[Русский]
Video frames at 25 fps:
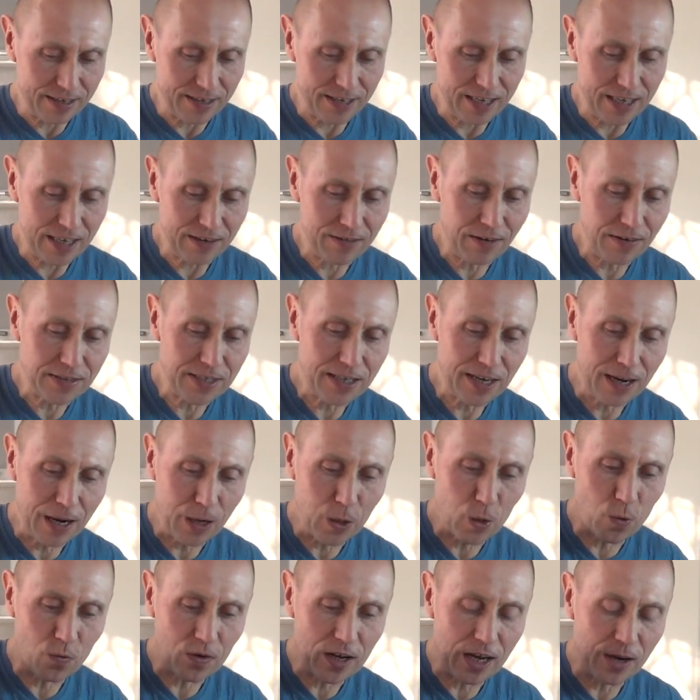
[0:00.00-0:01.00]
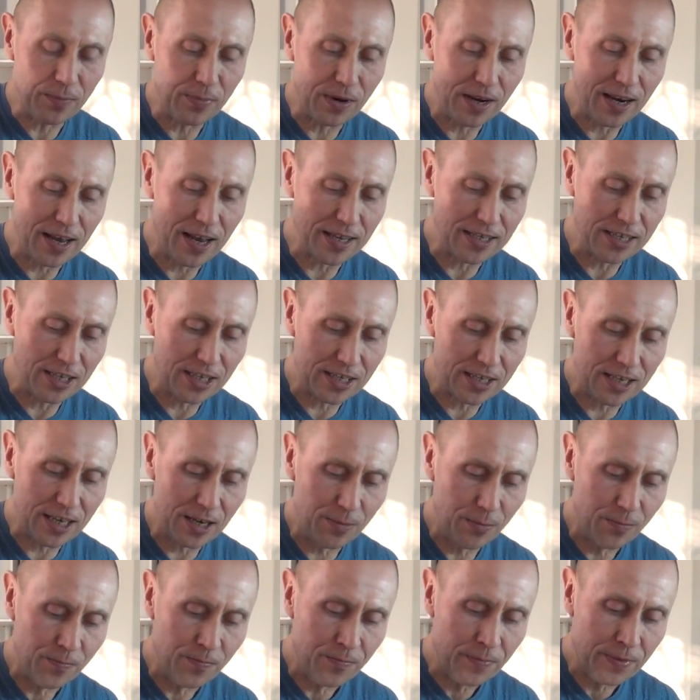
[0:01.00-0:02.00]
не во всех головках были
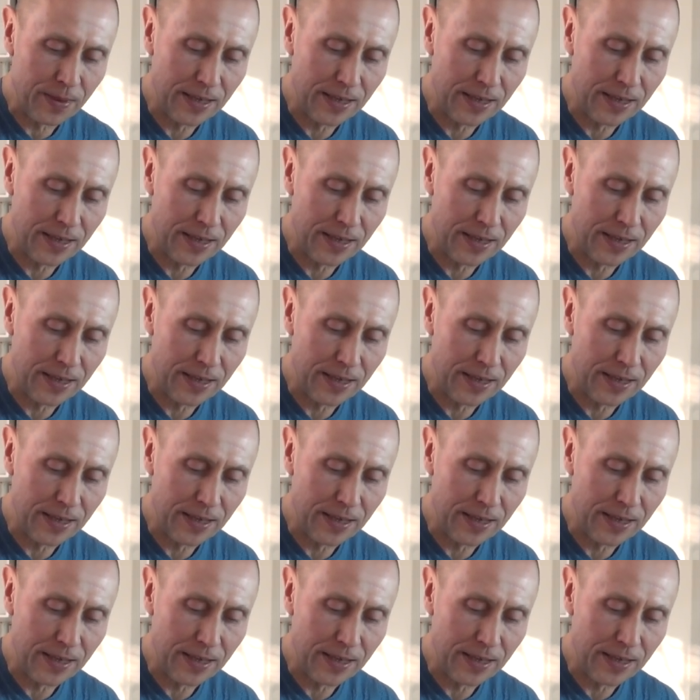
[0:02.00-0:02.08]
язычки.